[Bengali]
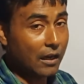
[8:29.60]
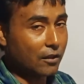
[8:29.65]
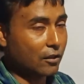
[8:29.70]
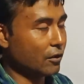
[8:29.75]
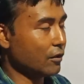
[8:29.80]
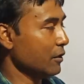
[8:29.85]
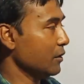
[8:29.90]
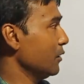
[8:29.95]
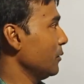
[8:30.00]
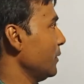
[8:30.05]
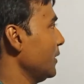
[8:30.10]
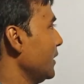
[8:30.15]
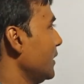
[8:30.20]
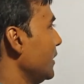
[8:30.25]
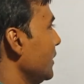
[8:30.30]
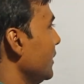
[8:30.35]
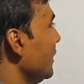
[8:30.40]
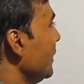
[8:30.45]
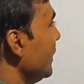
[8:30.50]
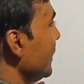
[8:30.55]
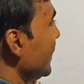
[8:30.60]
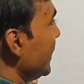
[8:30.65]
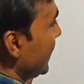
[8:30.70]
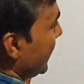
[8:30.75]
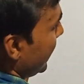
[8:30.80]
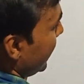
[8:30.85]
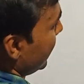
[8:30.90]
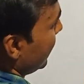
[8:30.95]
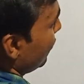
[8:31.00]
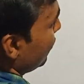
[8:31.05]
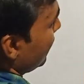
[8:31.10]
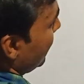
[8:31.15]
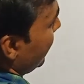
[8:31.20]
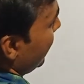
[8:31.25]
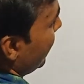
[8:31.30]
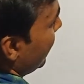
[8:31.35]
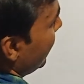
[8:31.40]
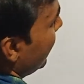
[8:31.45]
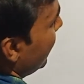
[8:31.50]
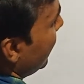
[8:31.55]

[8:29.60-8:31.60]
আলাদা হয়ে যাবে ঠিক এটাও তাই